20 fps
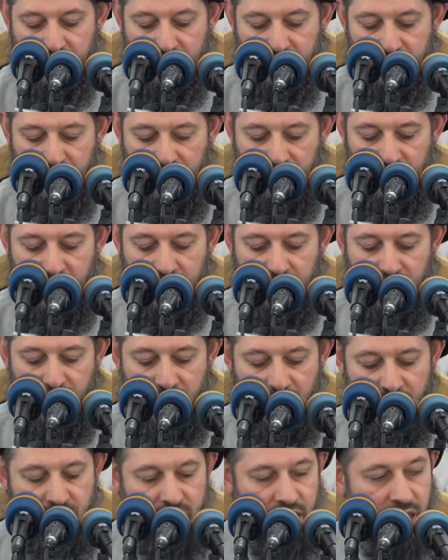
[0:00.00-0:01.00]
كان
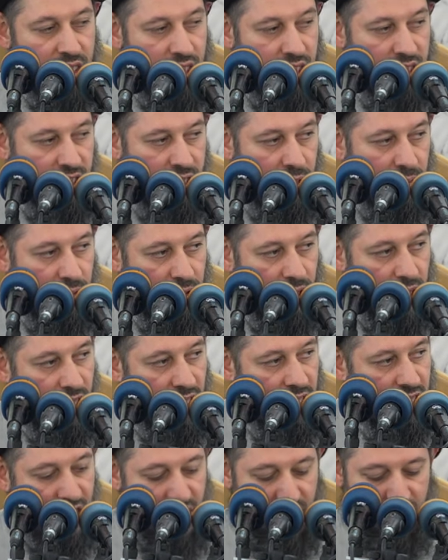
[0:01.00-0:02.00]
عندي
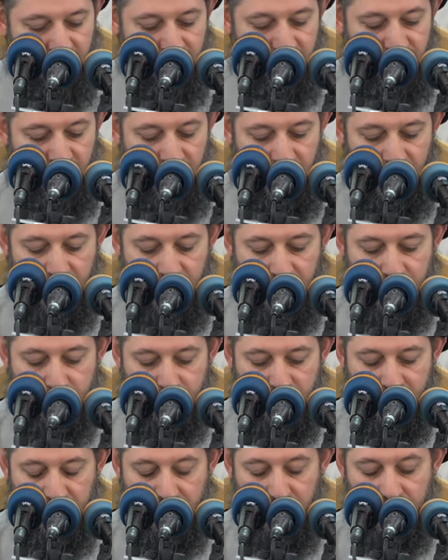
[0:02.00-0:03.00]
جبرائيل
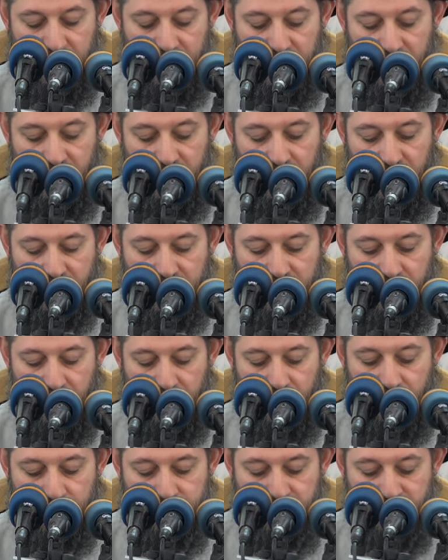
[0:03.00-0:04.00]
فاخبرني ان
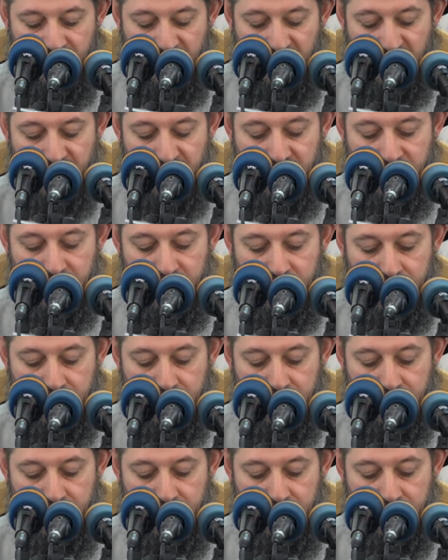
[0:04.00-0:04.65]
الحسين